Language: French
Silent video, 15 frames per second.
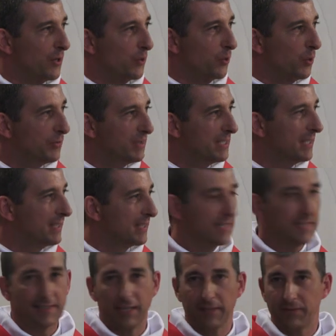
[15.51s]

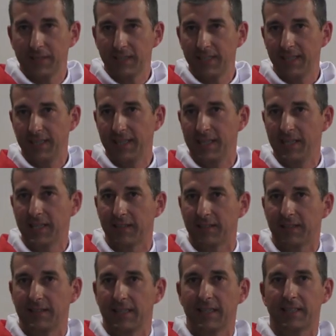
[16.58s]
revisiter sa vie et lire
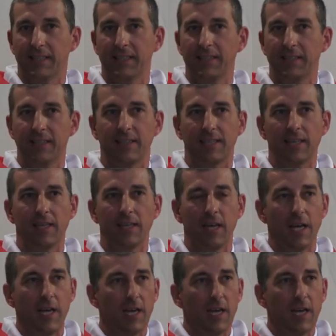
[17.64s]
ses écrits, disait